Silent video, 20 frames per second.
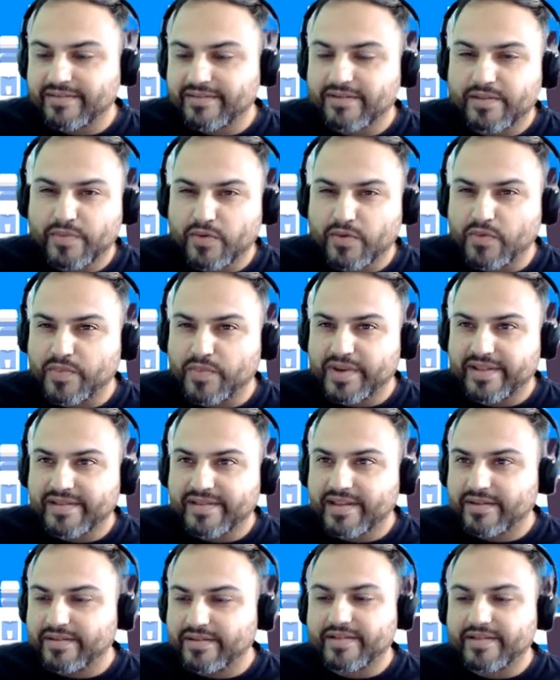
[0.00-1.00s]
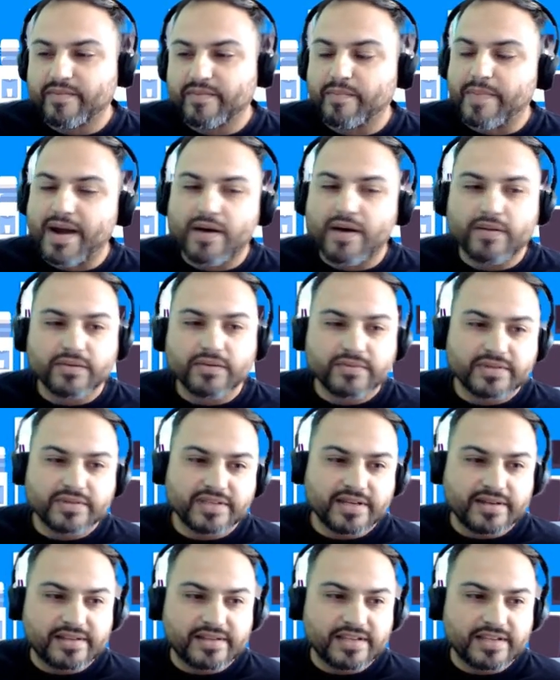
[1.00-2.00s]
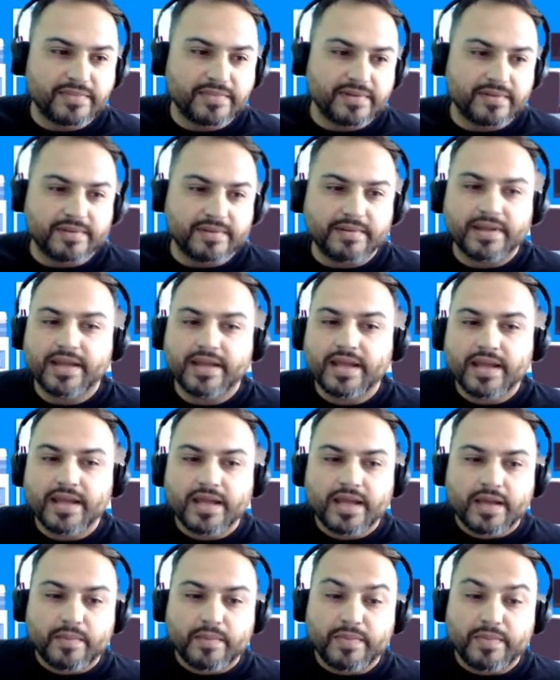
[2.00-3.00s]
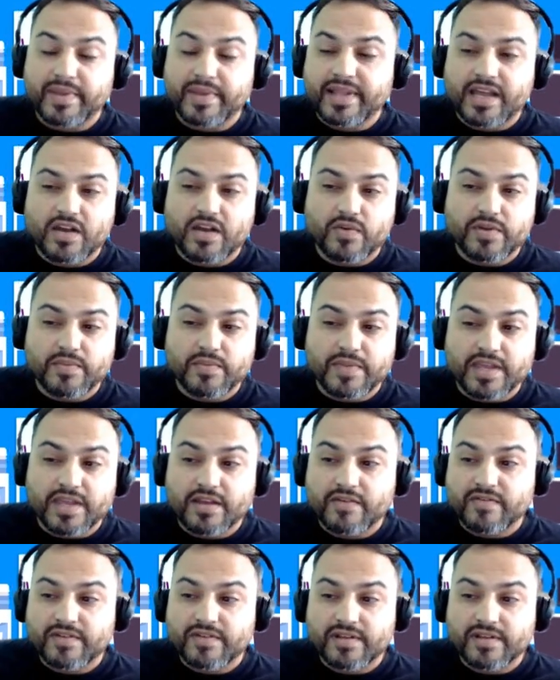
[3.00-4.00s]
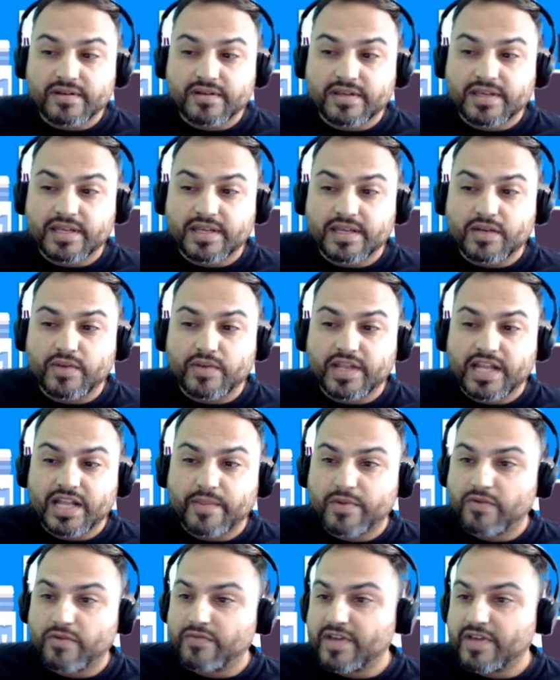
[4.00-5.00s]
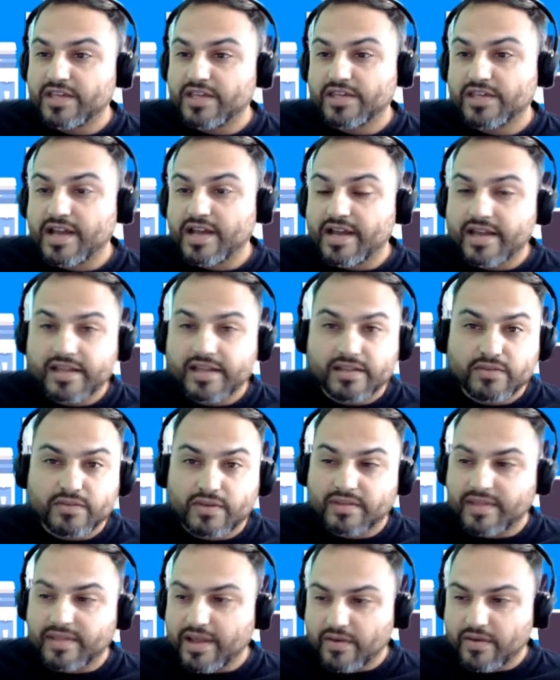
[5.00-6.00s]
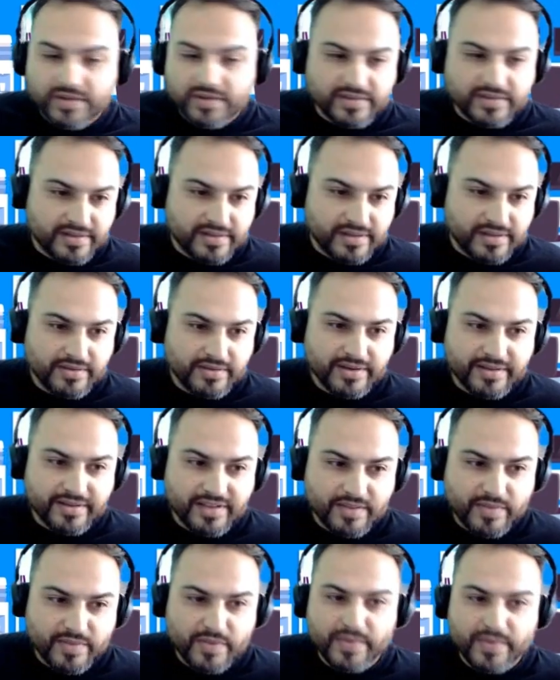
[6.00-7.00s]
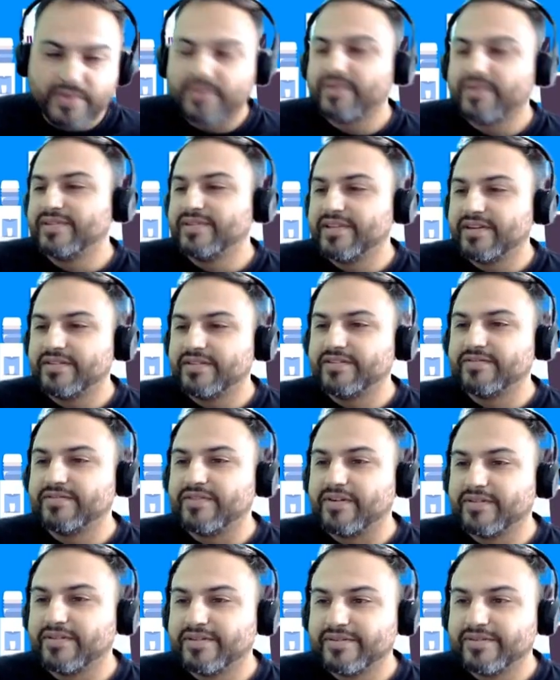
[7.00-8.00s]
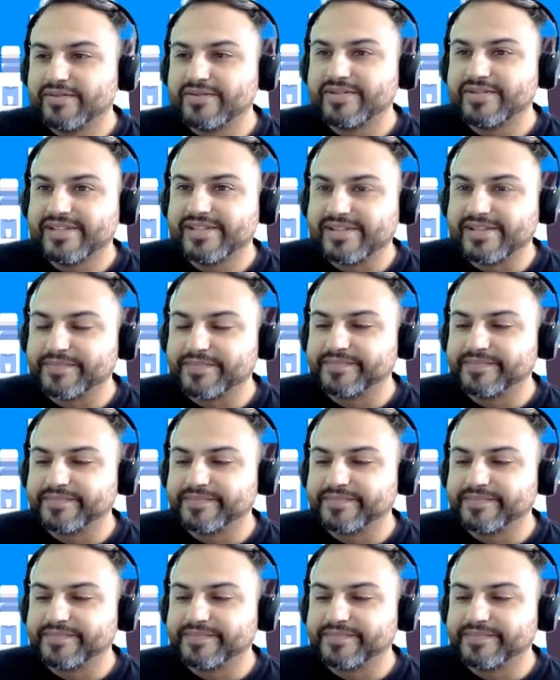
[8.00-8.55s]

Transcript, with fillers: Eu lembro que comprei saindo de São Paulo, um dia antes eles me, me mandaram um e-mail avisando que não ia dar para eu viajar e estou até hoje tentando receber meu dinheiro de volta e não consegui.